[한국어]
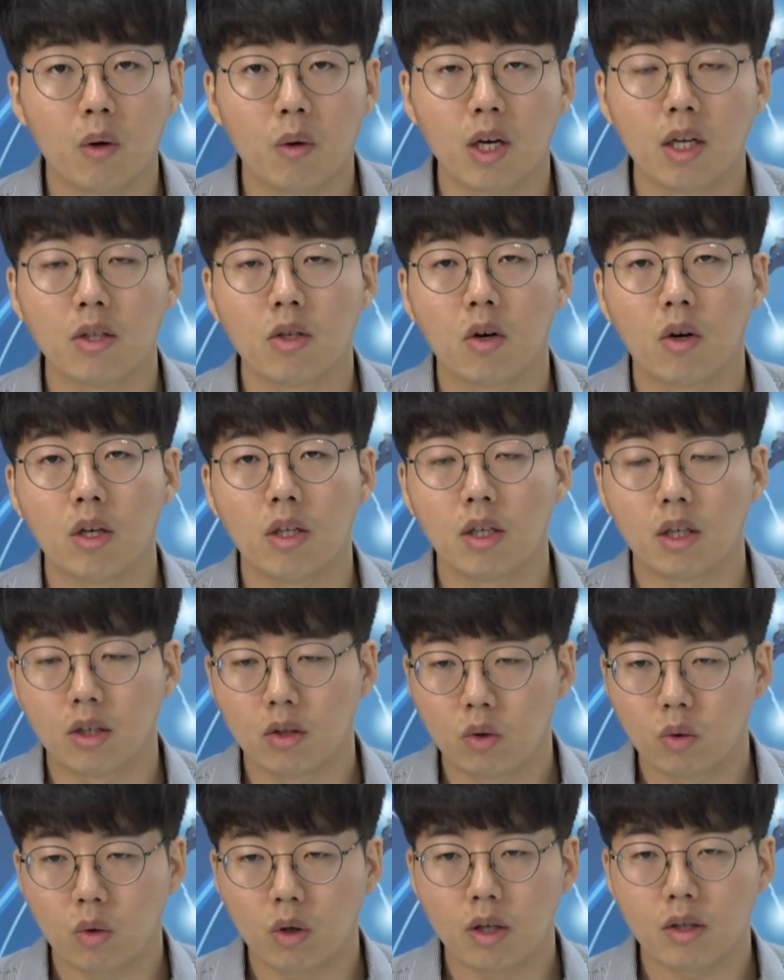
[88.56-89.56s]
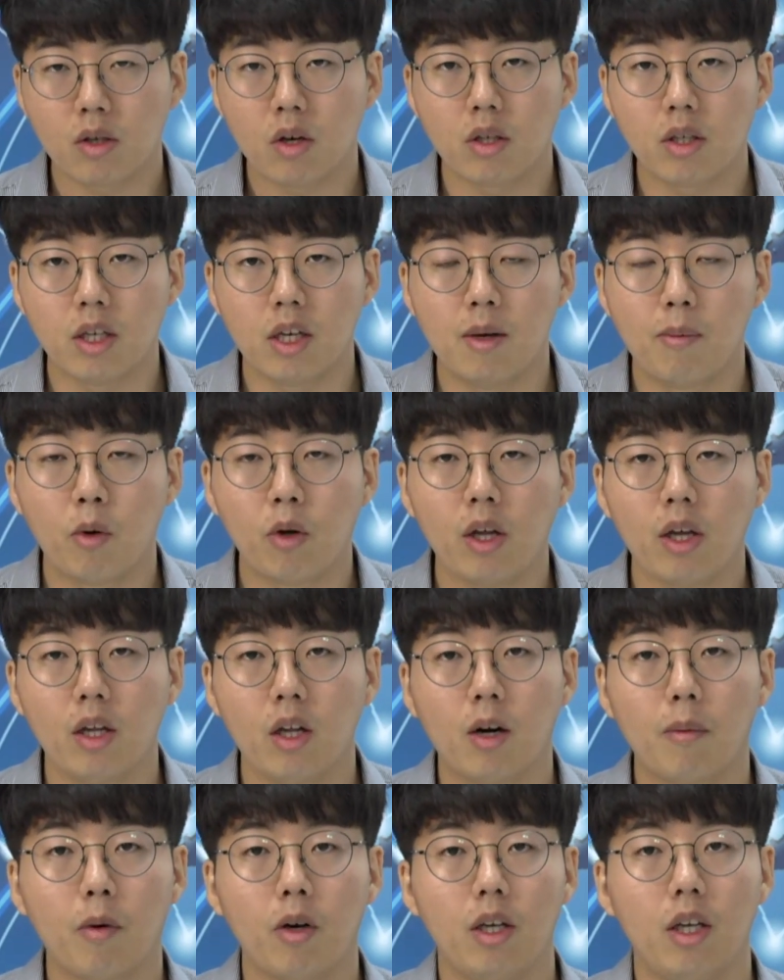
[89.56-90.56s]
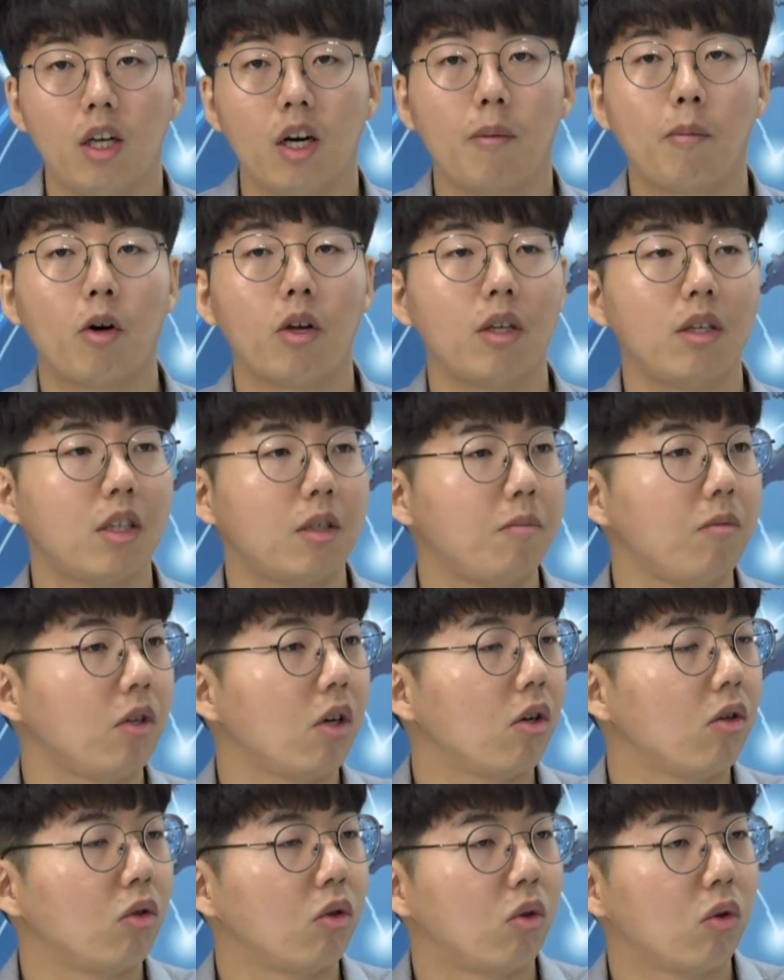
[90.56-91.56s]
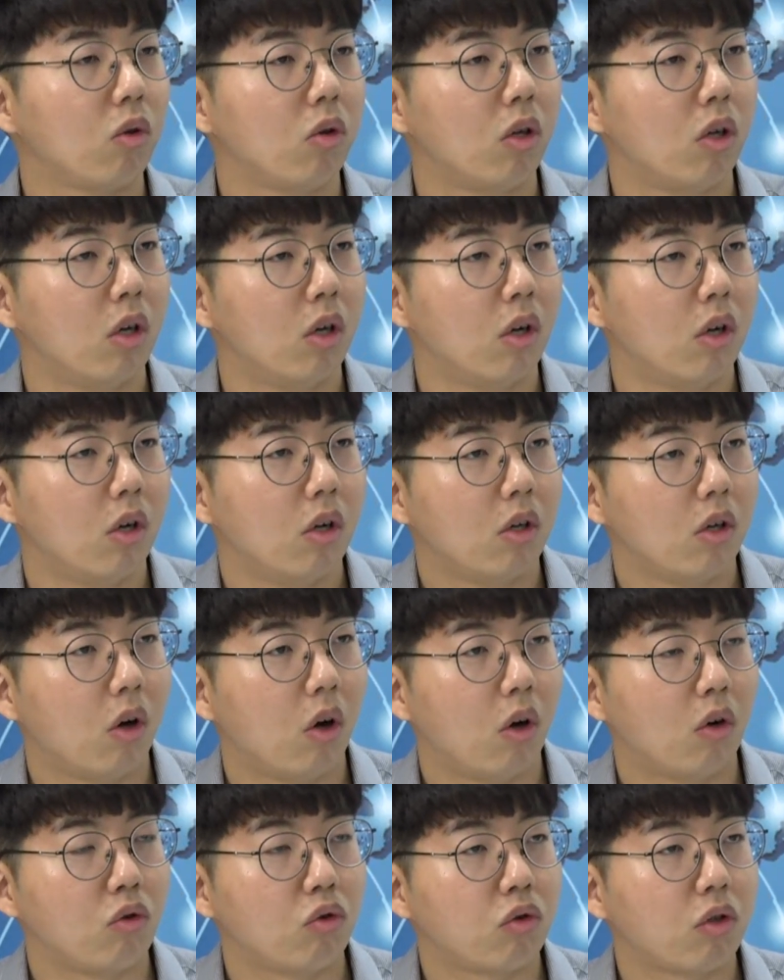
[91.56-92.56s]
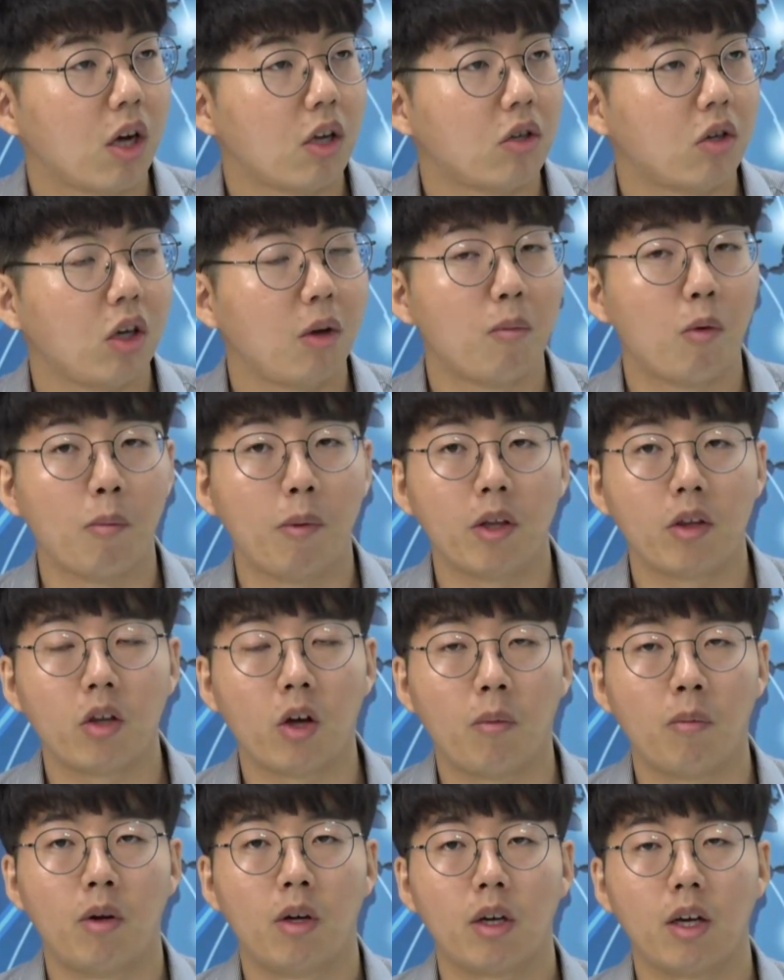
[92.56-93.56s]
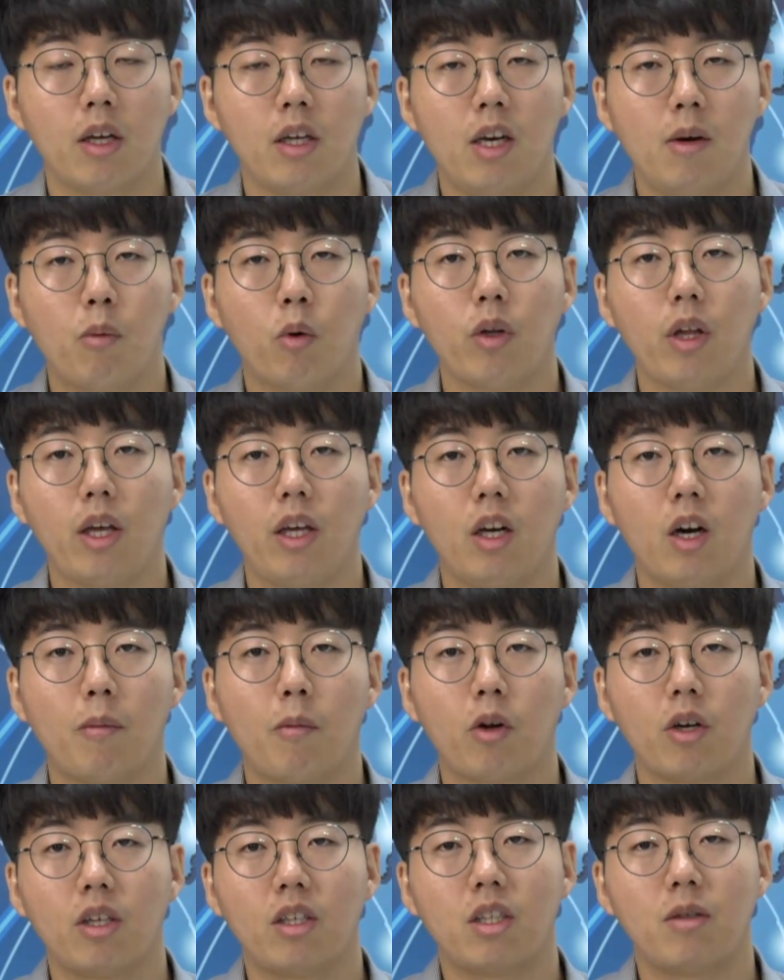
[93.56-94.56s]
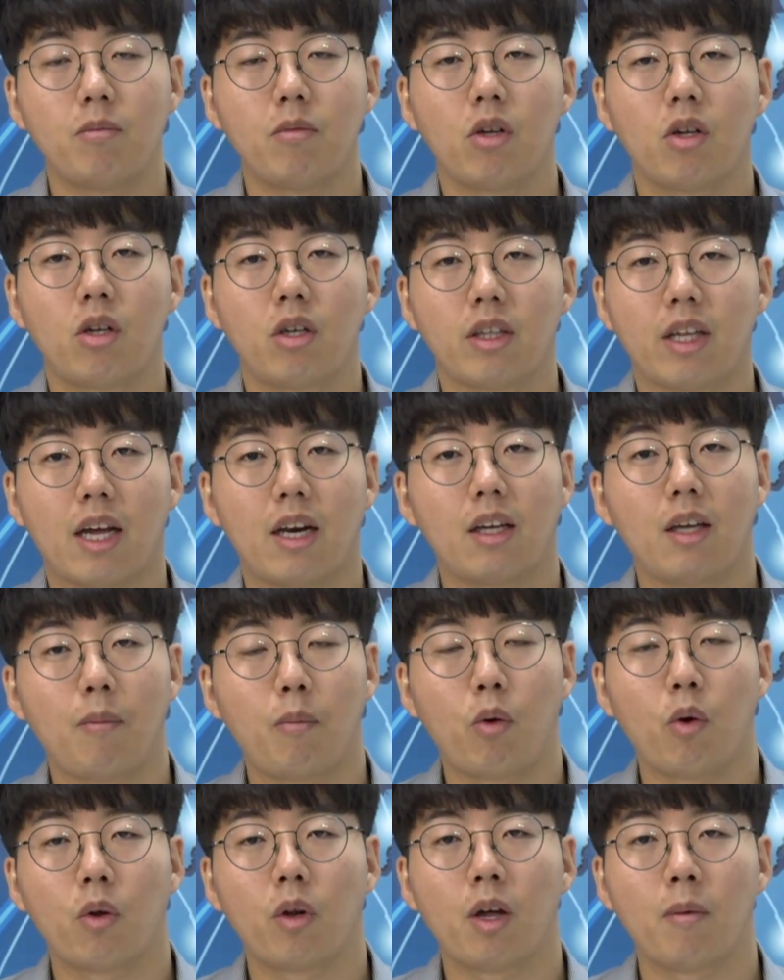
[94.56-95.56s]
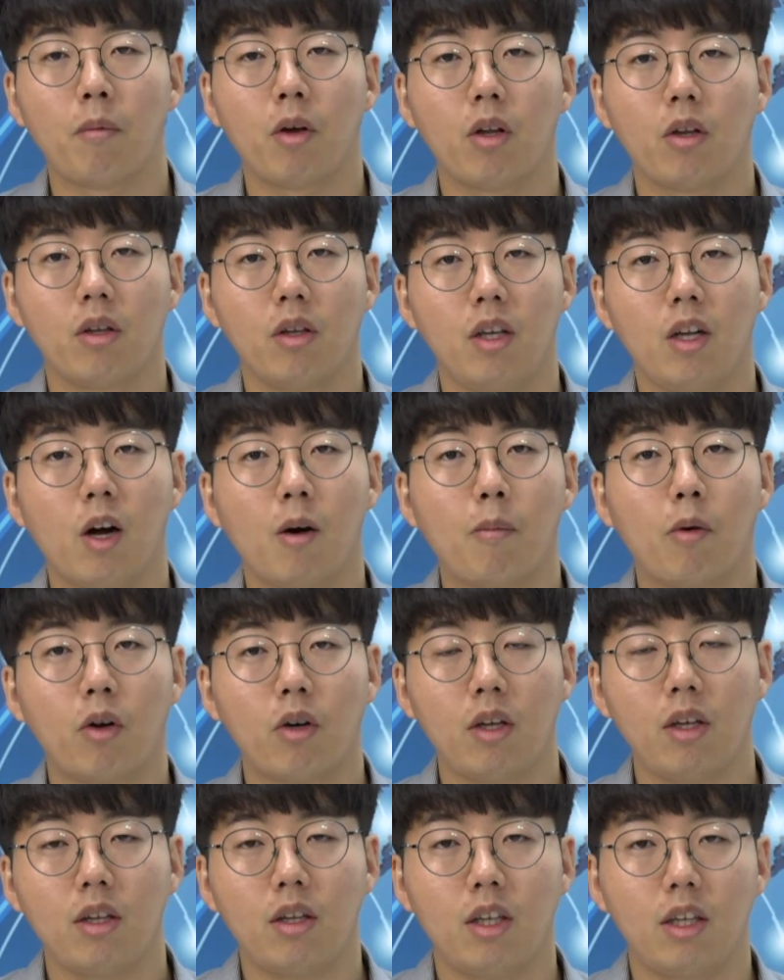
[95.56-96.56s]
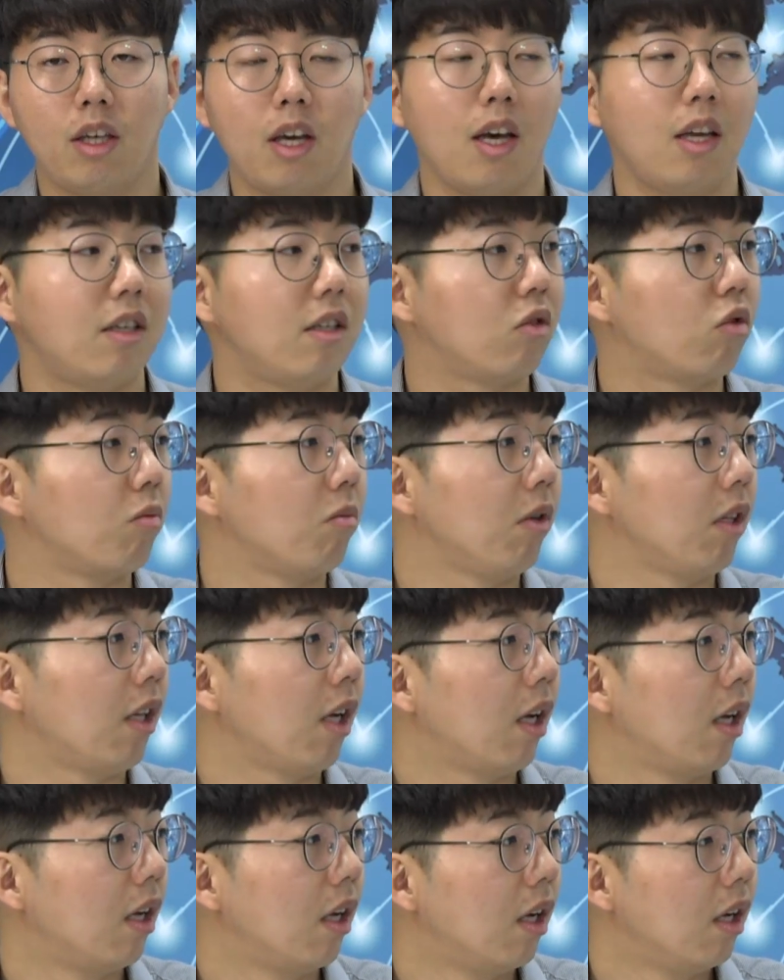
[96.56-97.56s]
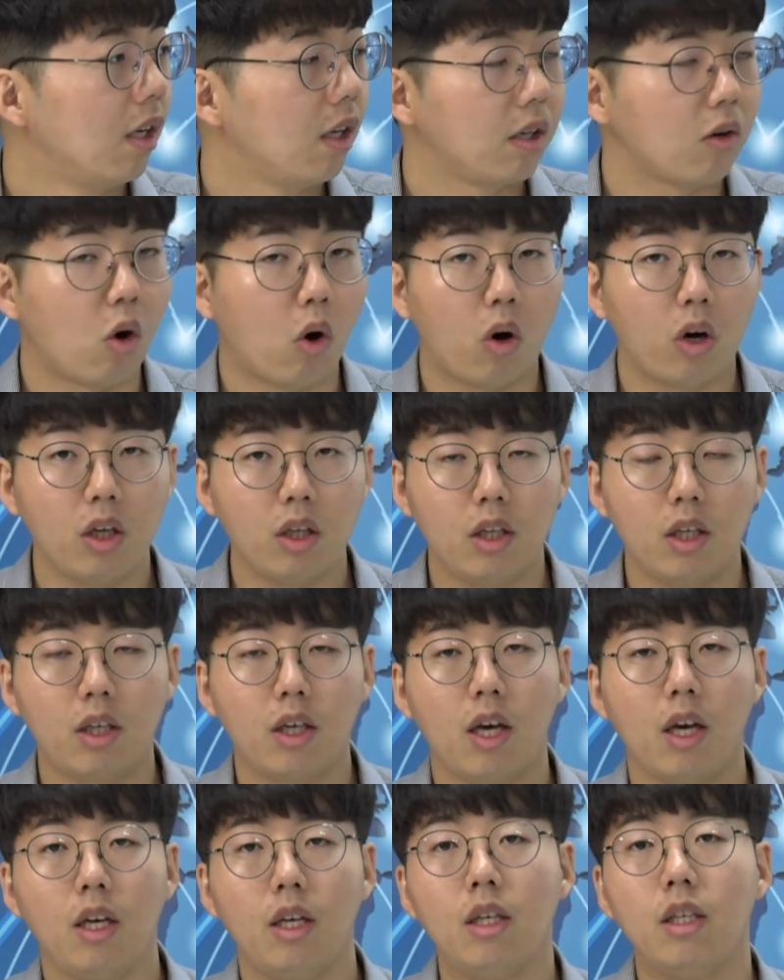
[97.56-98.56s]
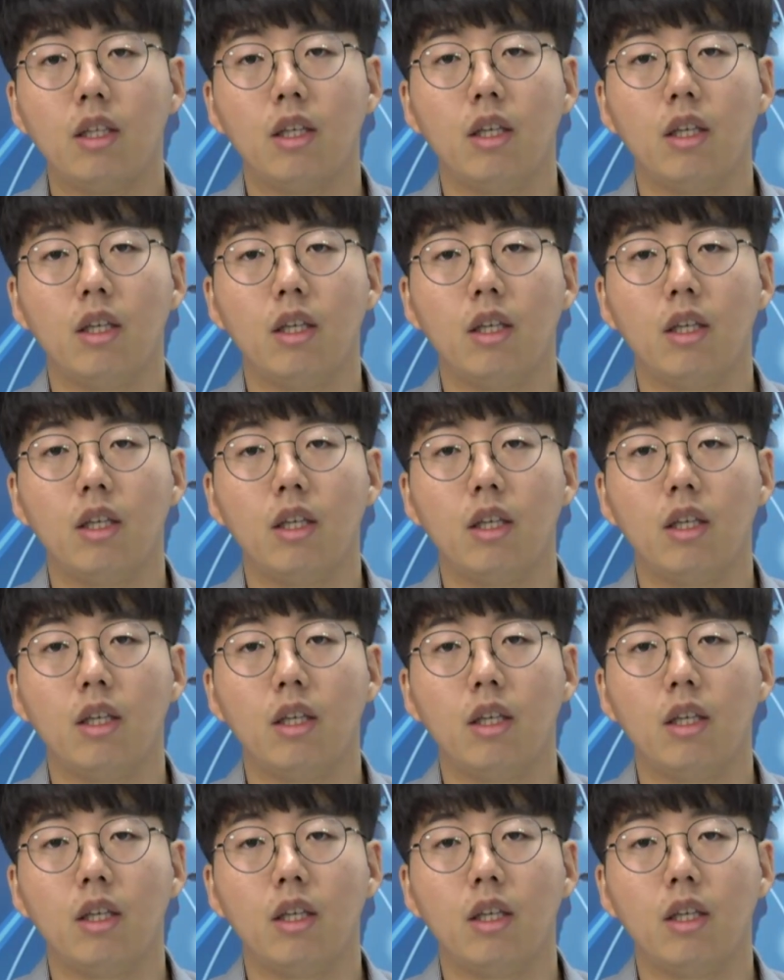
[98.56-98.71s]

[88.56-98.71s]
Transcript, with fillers: 하죠. 네. 이제 그쪽에서 이제 일본의 잃어버린 10년으로 주가적인 모멘텀. 그러니까 일본의 잃어버린 10년을 다르게 표현하면 잃어버린 니케이 지수입니다. 그쵸. 거의 니케이